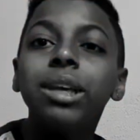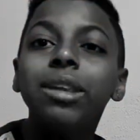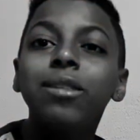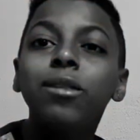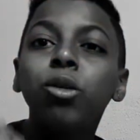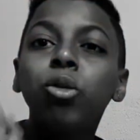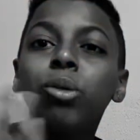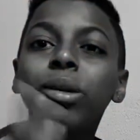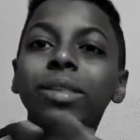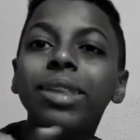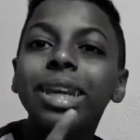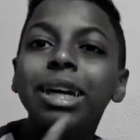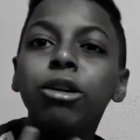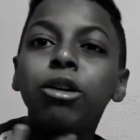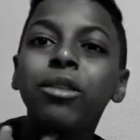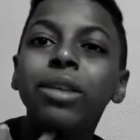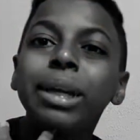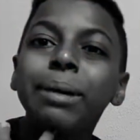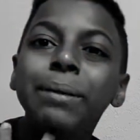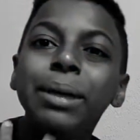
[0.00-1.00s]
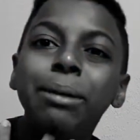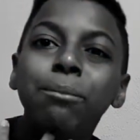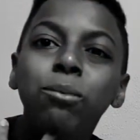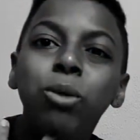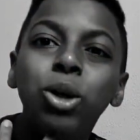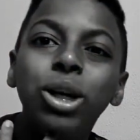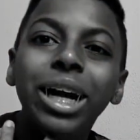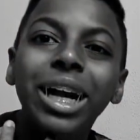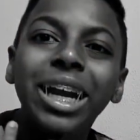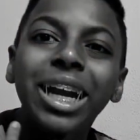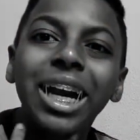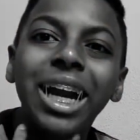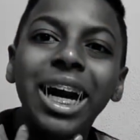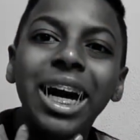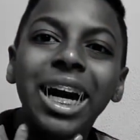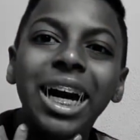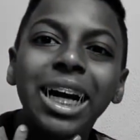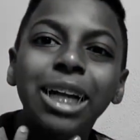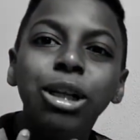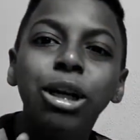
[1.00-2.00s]
Estou com esse negócio na minha boca aqui,
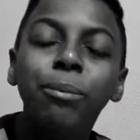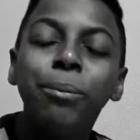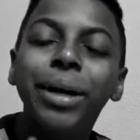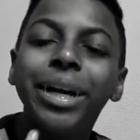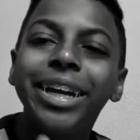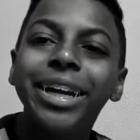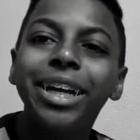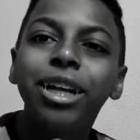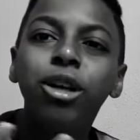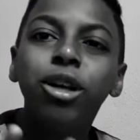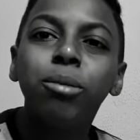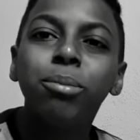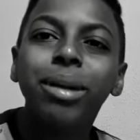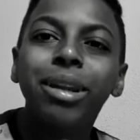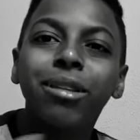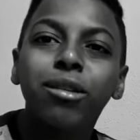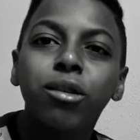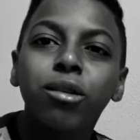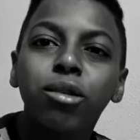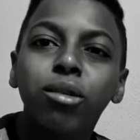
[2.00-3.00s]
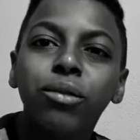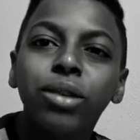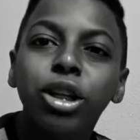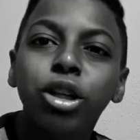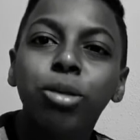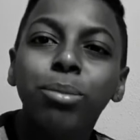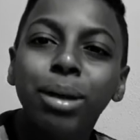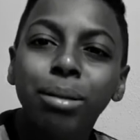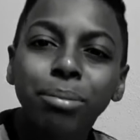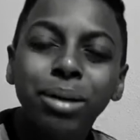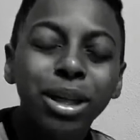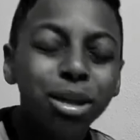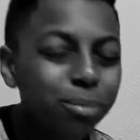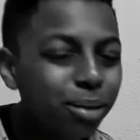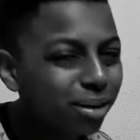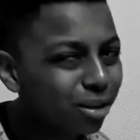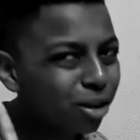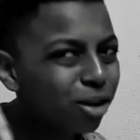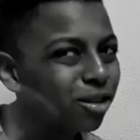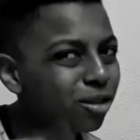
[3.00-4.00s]
ó, do aparelho, que parece que eu estou falando babando,
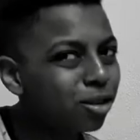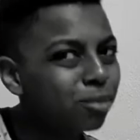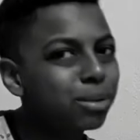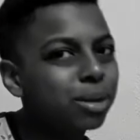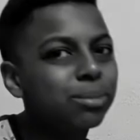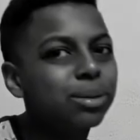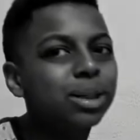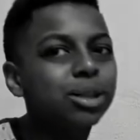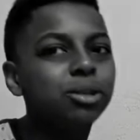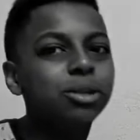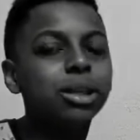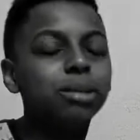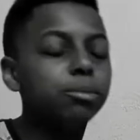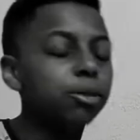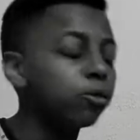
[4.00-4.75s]
mas não estou babando, tá